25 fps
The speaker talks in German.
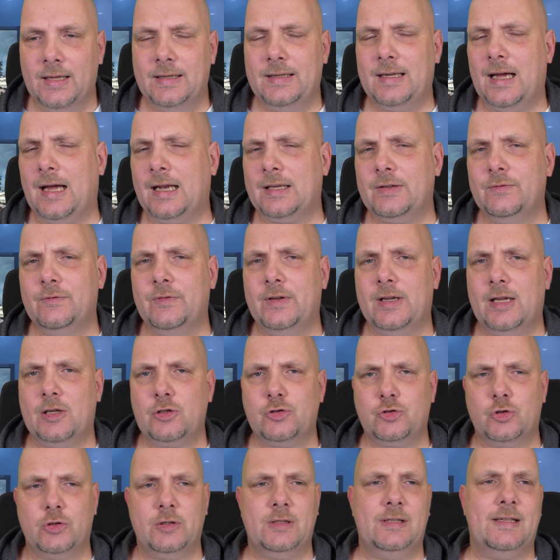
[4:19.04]
Da hatten wir
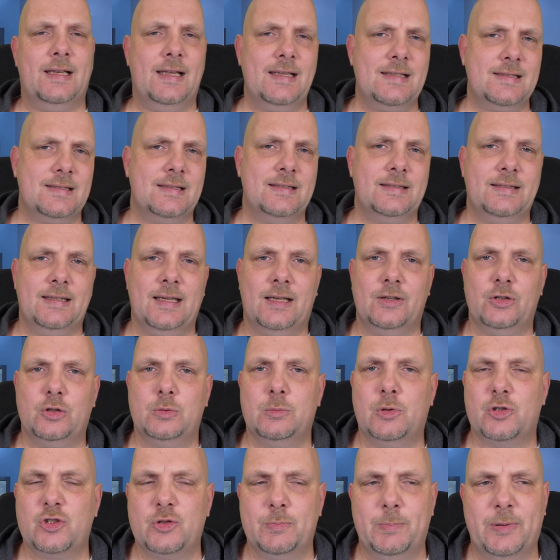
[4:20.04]
ja schon letztes Jahr
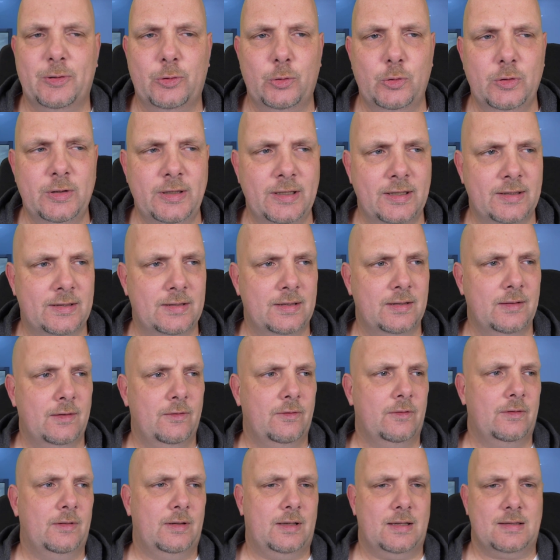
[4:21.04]
darüber spekuliert,
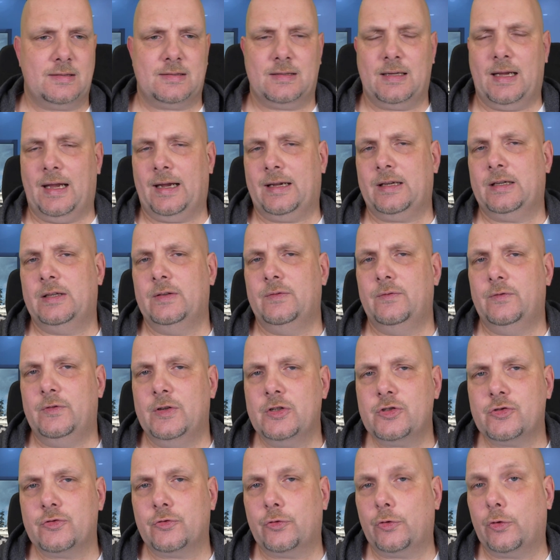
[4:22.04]
dass
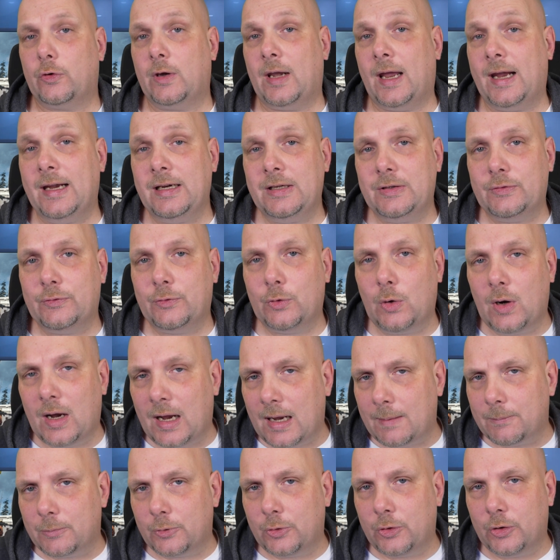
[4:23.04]
Activision vielleicht
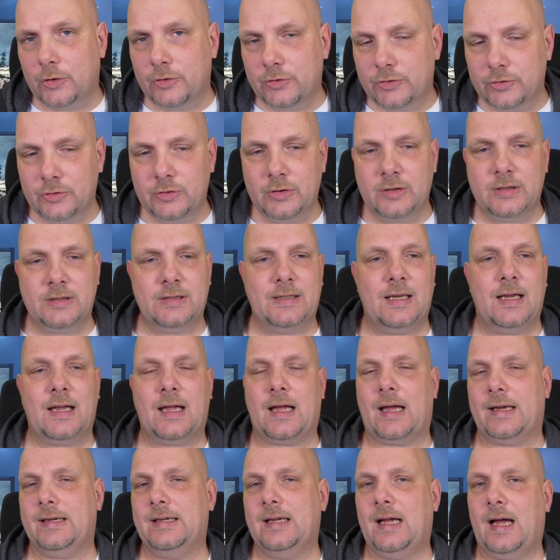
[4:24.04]
vorhaben könnte,
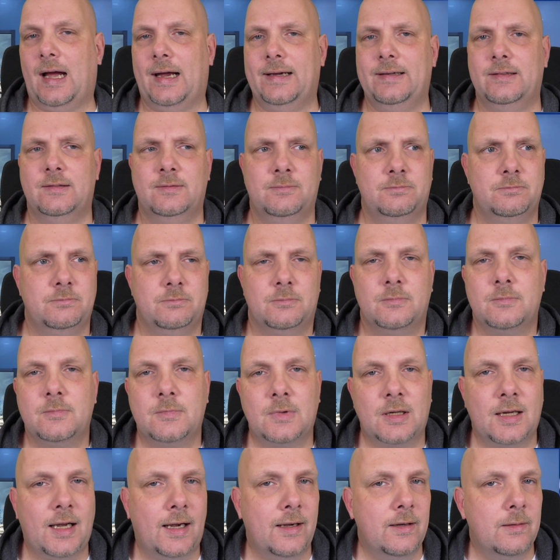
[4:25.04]
der Reihe eine
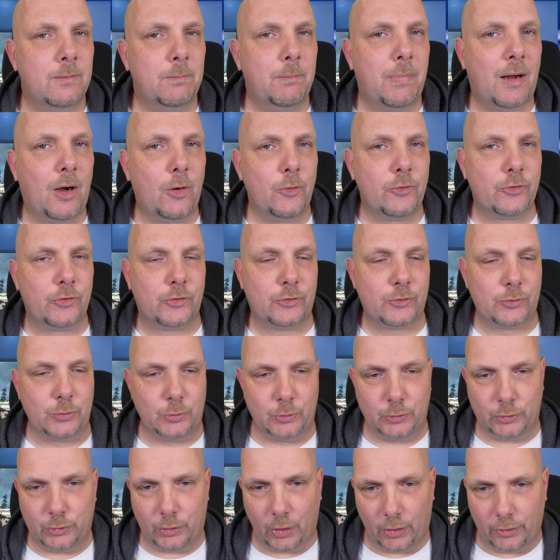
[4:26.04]
kleine Pause
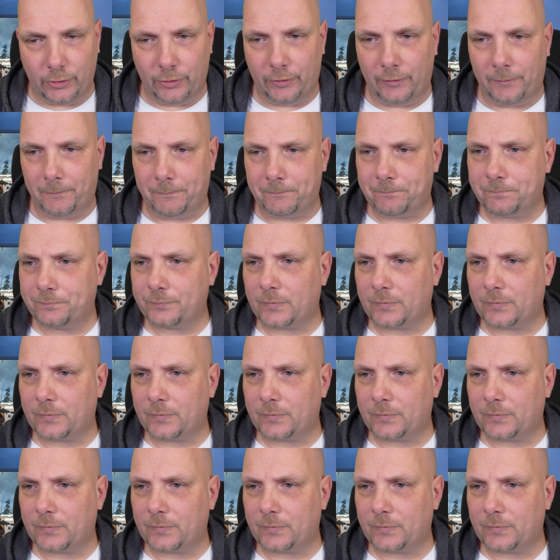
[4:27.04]
zu gönnen.